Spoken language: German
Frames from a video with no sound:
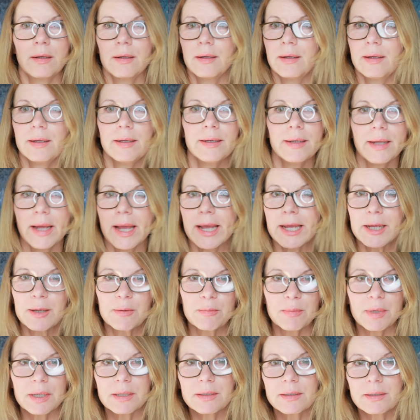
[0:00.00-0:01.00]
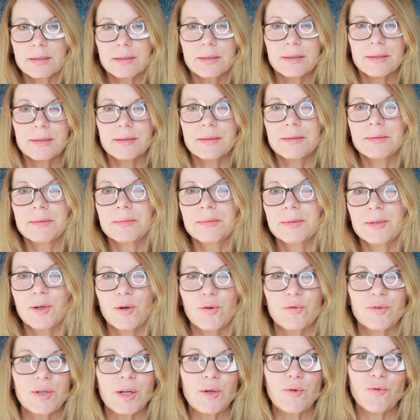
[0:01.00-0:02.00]
in der Hängematte,
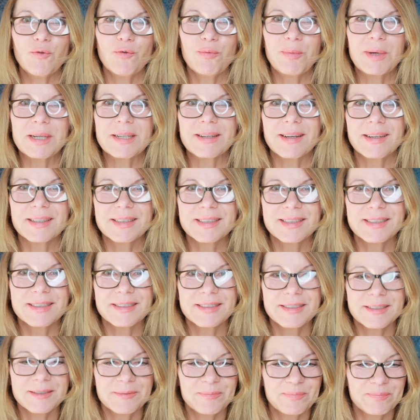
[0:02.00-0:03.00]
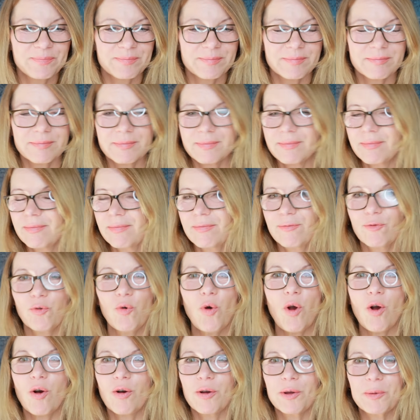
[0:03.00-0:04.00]
auf der Luftmatratze,
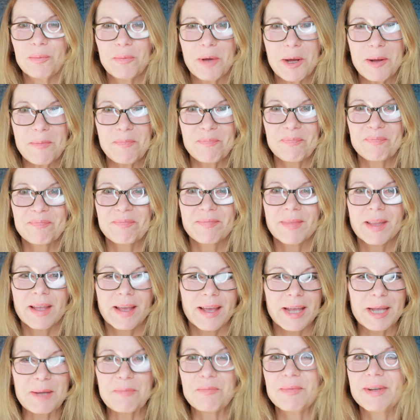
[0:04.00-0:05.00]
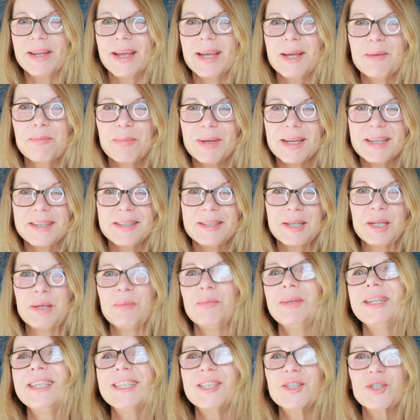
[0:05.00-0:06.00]
wo auch immer, im Daybed,
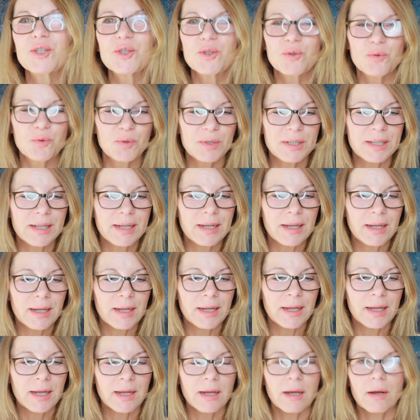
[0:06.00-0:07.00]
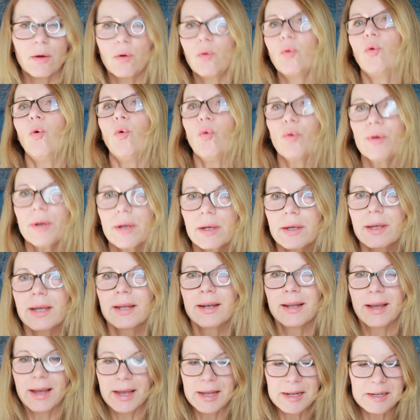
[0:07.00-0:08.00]
im Liegestuhl oder
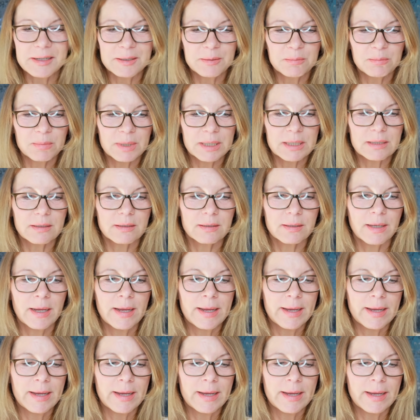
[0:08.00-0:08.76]
generell im Bett.